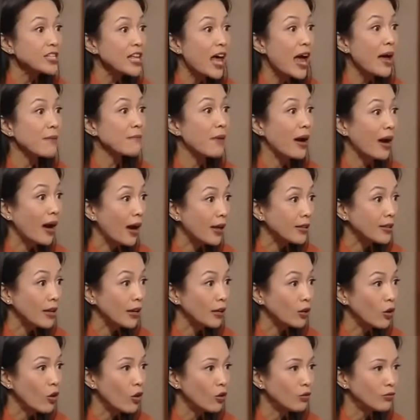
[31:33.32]
tốn
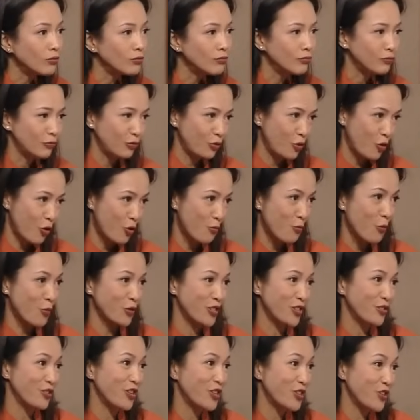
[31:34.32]
30.000 tiền lương. Còn
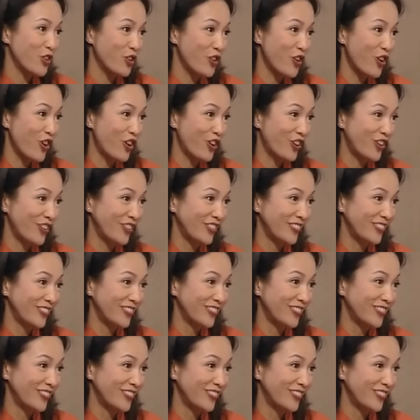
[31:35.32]
tôi thì đỡ tốn thuế.